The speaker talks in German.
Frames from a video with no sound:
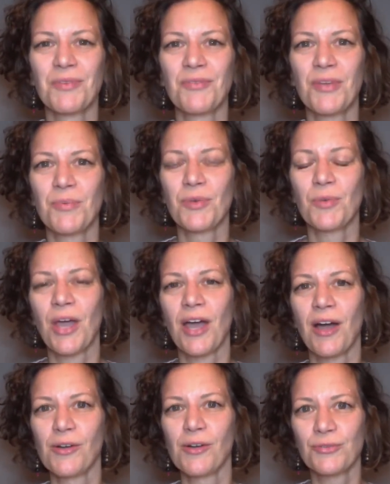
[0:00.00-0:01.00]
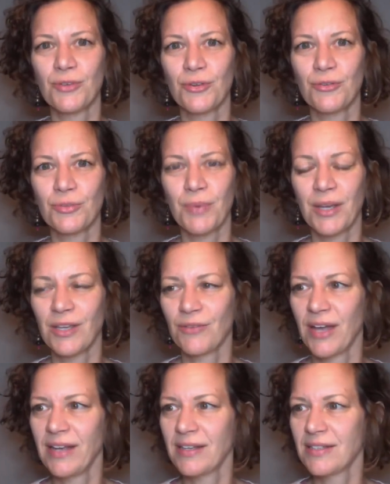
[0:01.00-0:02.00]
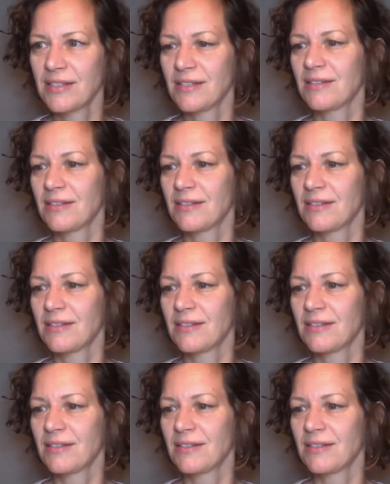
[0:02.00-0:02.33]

mit wem ich über Herausforderungen spreche, weil ich